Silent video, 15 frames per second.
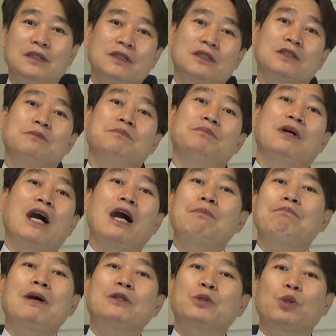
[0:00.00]
지금
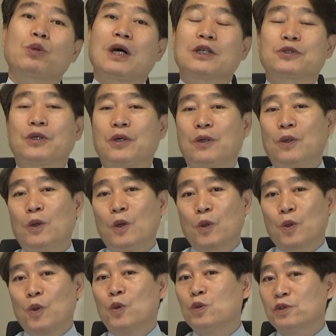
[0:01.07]
한반도 가서
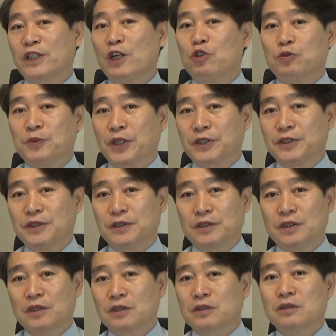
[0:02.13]
공을
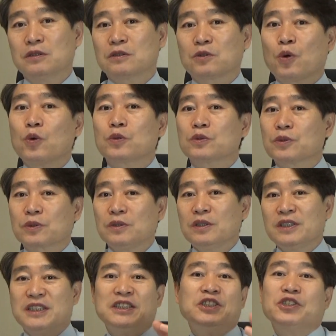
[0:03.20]
세우면은 그
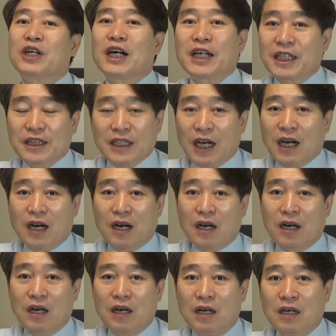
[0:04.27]
공로를 인정하겠다.